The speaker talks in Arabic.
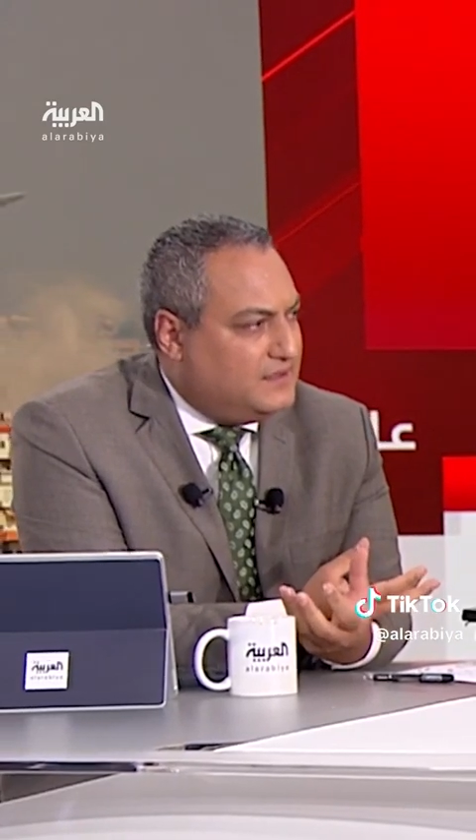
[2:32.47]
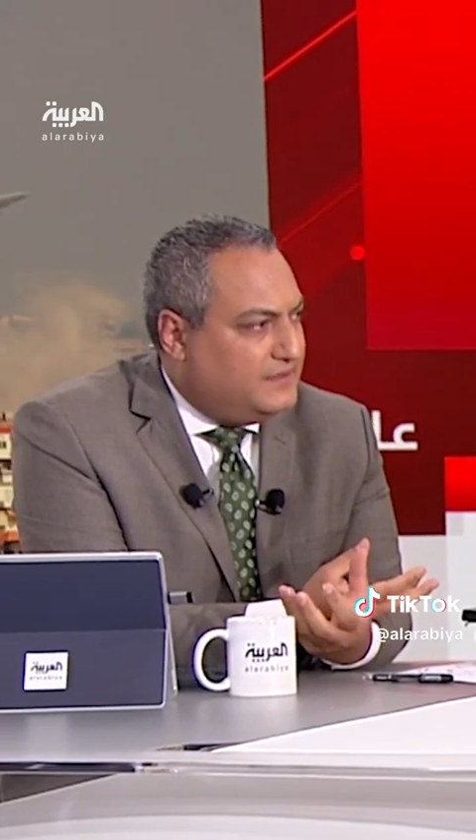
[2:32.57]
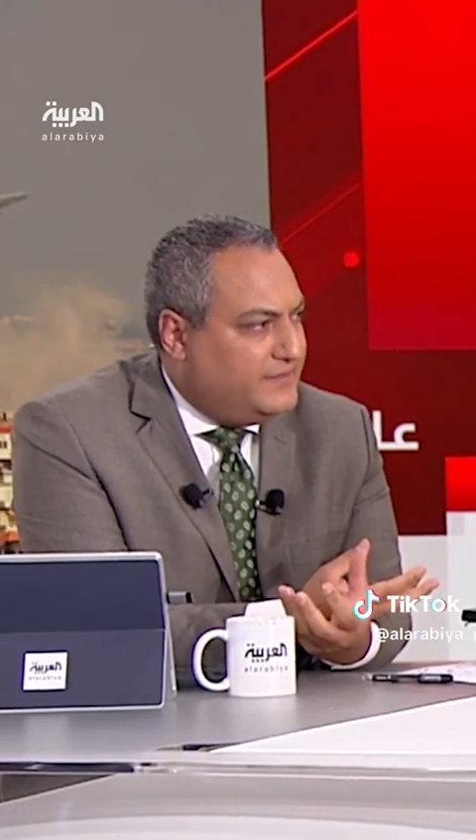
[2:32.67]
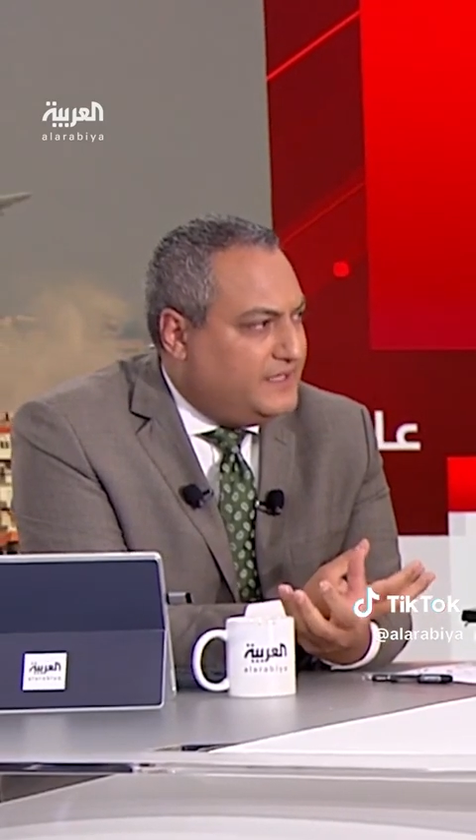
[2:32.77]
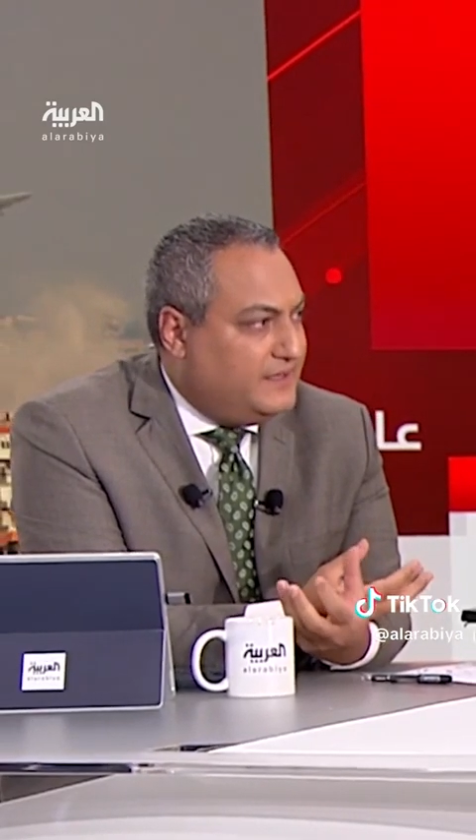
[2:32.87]

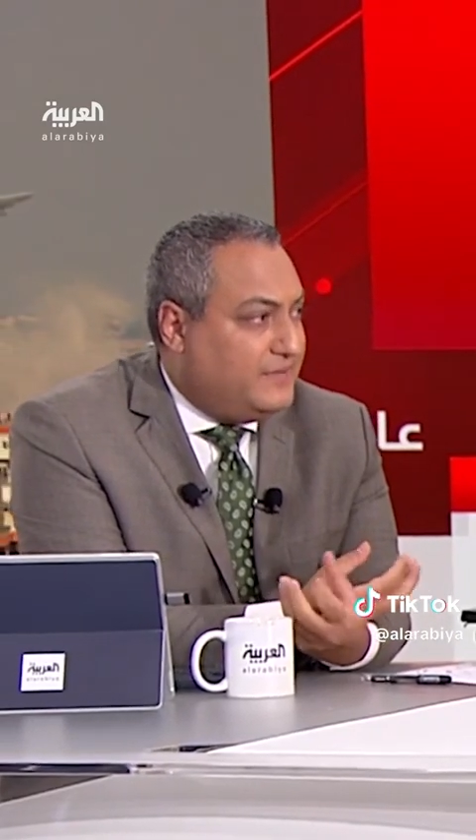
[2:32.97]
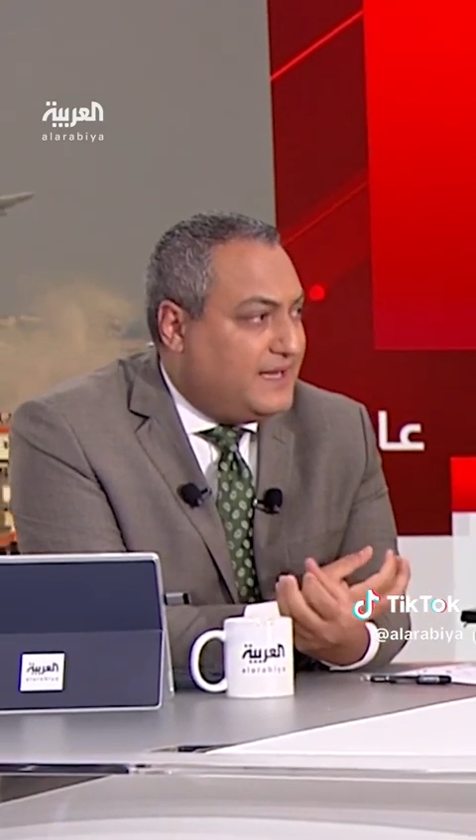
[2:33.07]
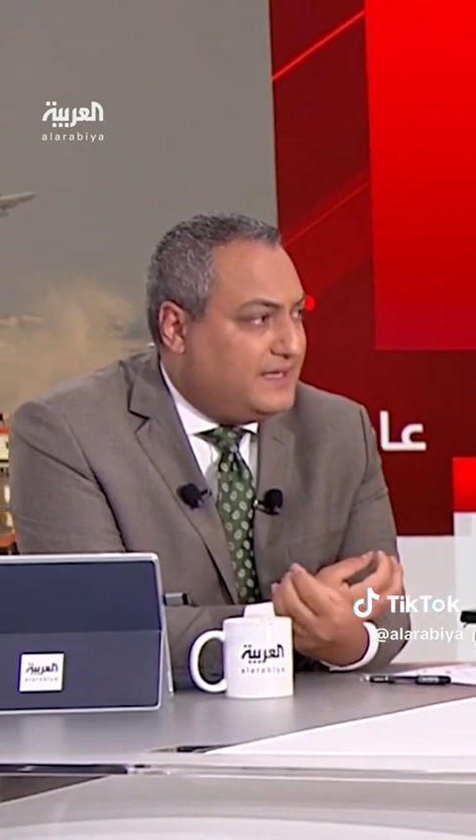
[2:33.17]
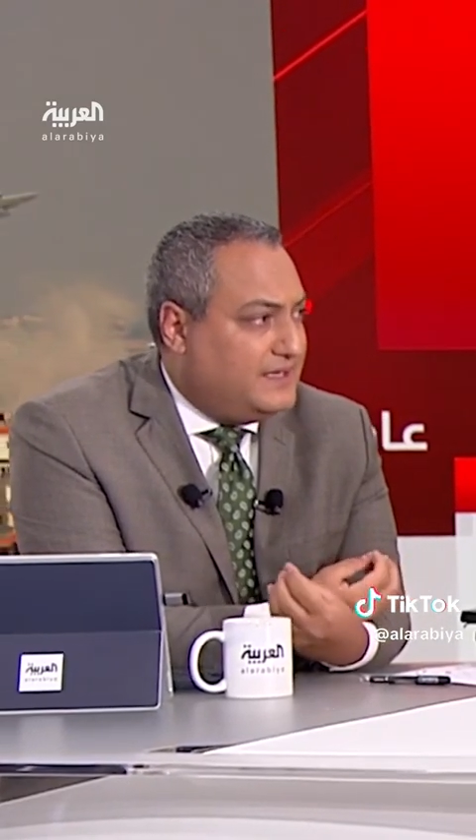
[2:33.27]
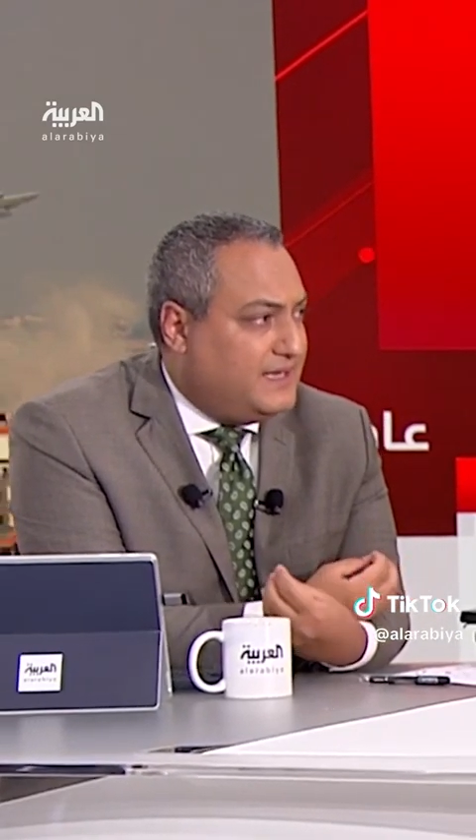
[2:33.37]

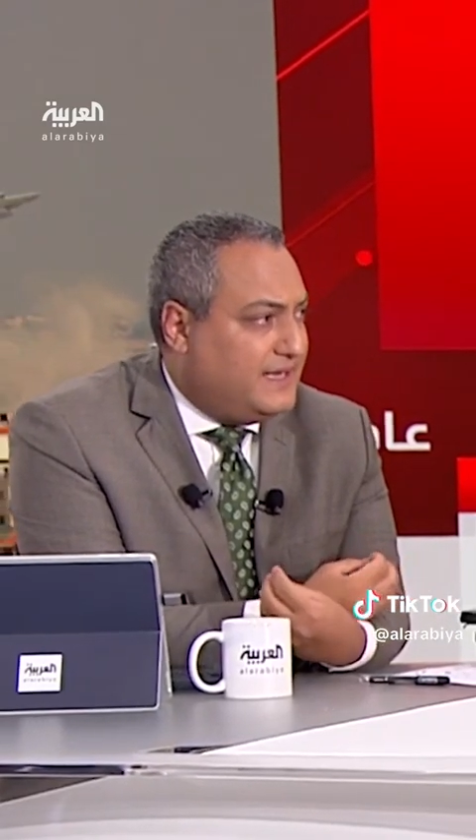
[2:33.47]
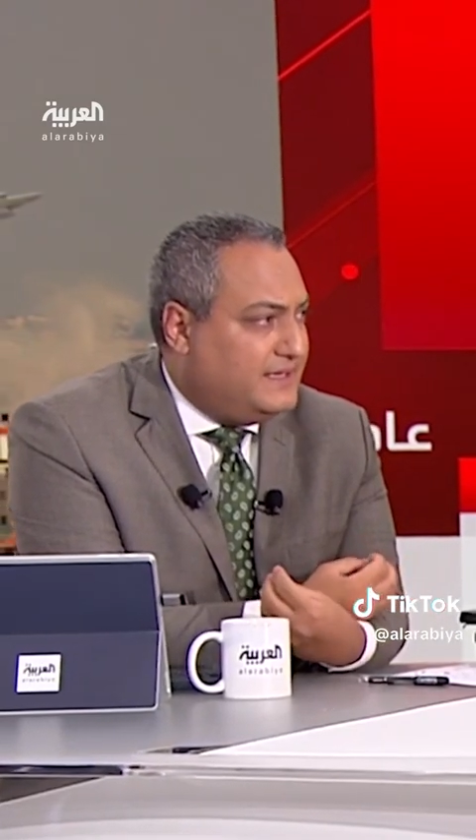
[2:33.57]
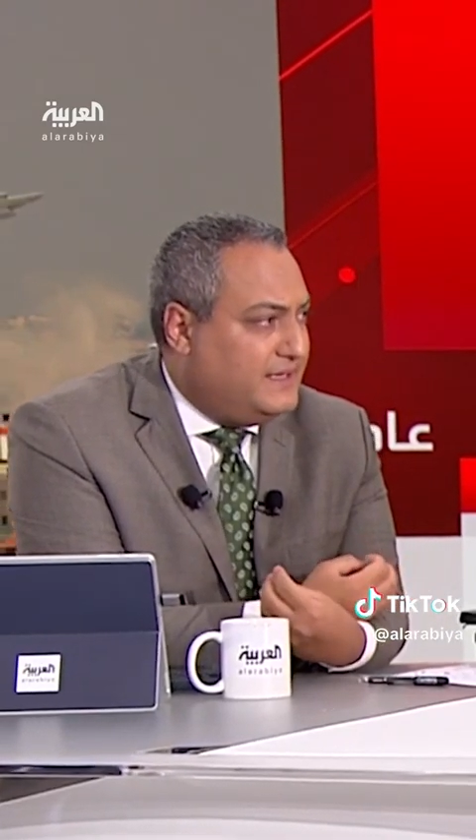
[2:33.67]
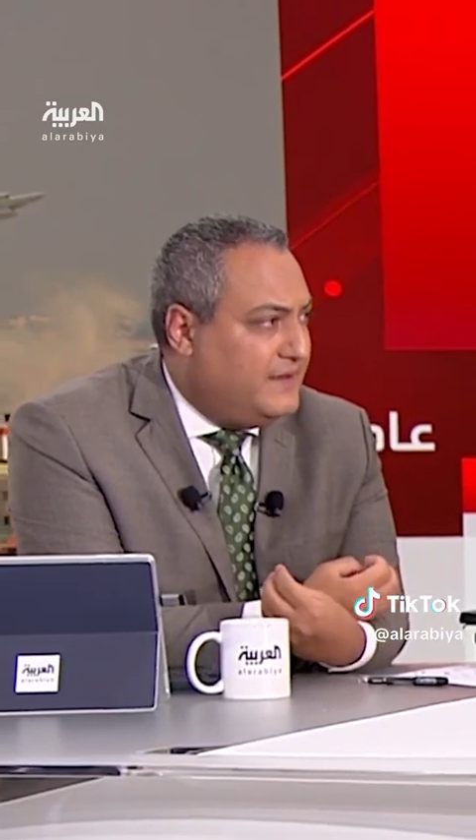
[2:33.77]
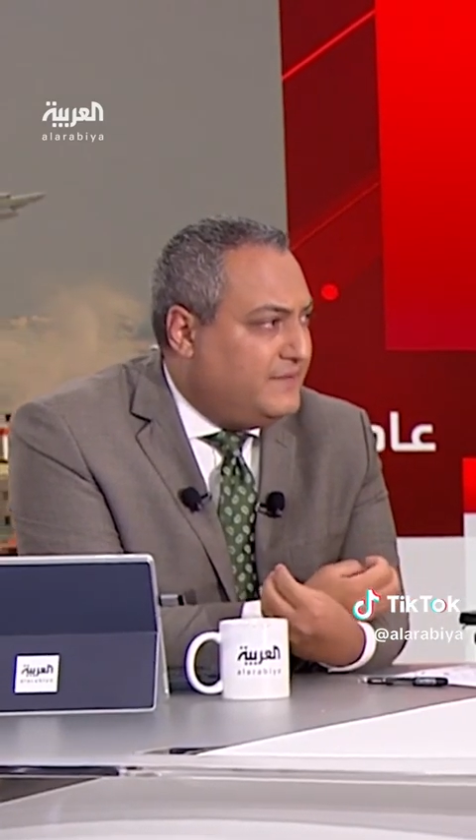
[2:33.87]
بما
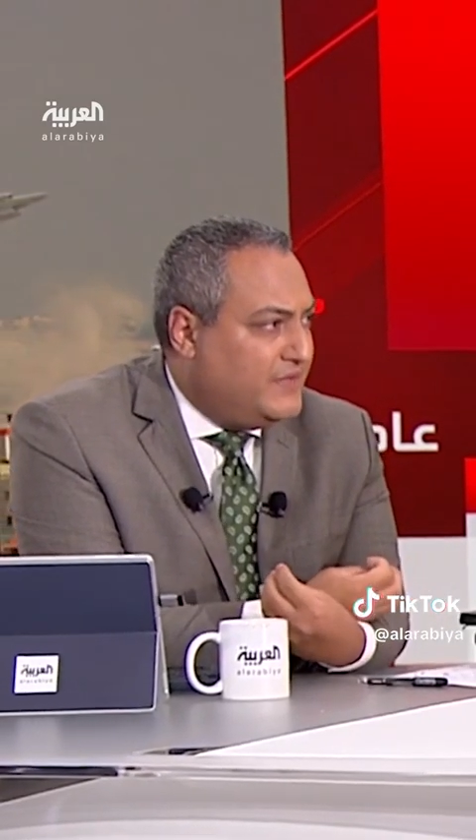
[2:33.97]
يعني